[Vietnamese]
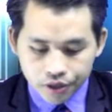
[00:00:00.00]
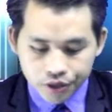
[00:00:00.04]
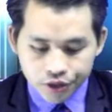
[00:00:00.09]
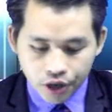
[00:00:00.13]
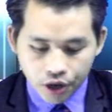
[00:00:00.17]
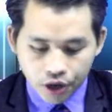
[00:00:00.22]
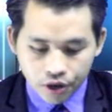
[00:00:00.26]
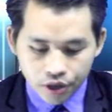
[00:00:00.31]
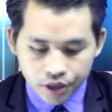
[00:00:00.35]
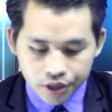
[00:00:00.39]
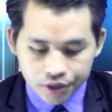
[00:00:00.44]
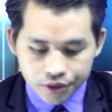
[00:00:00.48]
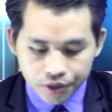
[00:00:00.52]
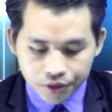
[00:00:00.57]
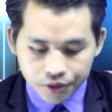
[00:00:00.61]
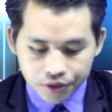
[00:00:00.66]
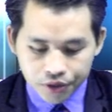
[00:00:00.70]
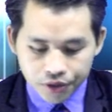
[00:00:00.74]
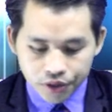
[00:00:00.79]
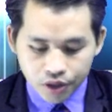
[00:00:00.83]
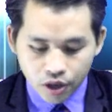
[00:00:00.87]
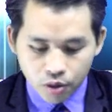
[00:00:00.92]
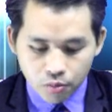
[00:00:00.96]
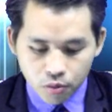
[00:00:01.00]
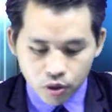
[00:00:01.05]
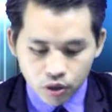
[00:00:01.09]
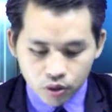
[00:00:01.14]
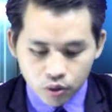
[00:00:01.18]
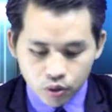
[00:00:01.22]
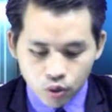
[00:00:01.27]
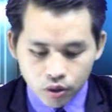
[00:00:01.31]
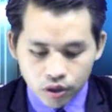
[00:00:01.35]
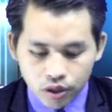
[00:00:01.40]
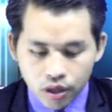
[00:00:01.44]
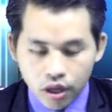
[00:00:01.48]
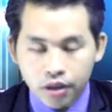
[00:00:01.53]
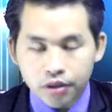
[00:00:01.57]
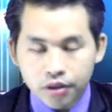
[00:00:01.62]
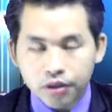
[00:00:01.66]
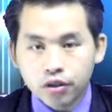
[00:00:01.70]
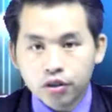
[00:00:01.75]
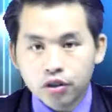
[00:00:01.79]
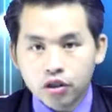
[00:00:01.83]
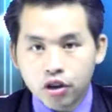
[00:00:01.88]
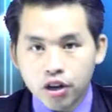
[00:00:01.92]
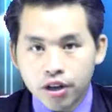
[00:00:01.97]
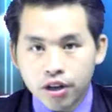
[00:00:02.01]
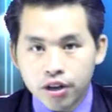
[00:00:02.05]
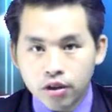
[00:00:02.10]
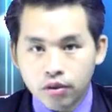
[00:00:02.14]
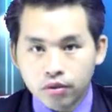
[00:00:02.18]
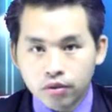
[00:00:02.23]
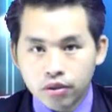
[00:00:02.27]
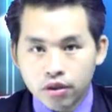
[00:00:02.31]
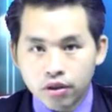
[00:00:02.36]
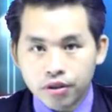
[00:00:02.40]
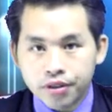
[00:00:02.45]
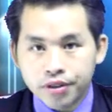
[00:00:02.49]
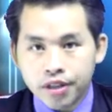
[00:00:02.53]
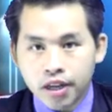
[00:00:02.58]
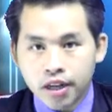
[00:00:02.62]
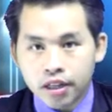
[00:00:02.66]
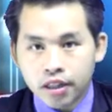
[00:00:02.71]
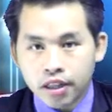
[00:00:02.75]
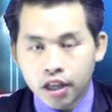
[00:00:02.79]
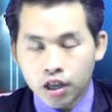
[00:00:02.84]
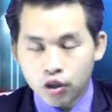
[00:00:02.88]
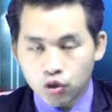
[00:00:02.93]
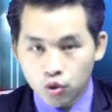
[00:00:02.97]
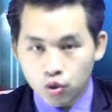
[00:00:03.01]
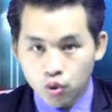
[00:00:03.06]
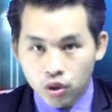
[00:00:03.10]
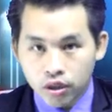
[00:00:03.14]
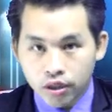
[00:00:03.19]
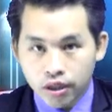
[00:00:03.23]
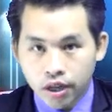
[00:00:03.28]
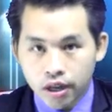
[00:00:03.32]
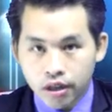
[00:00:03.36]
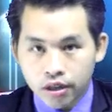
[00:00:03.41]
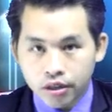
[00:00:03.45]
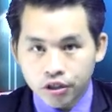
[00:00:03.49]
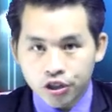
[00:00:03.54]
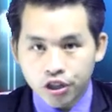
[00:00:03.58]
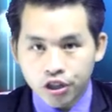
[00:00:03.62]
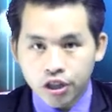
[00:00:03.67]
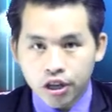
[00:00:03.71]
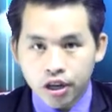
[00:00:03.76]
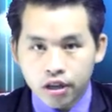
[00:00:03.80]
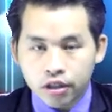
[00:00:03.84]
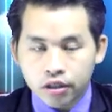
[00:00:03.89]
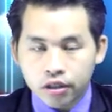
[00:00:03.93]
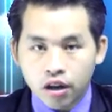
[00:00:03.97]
Chào lý sáu sự tao mong thuộc tờ nhớ trời nông nói giả ta sưu đoàn tờ si hợp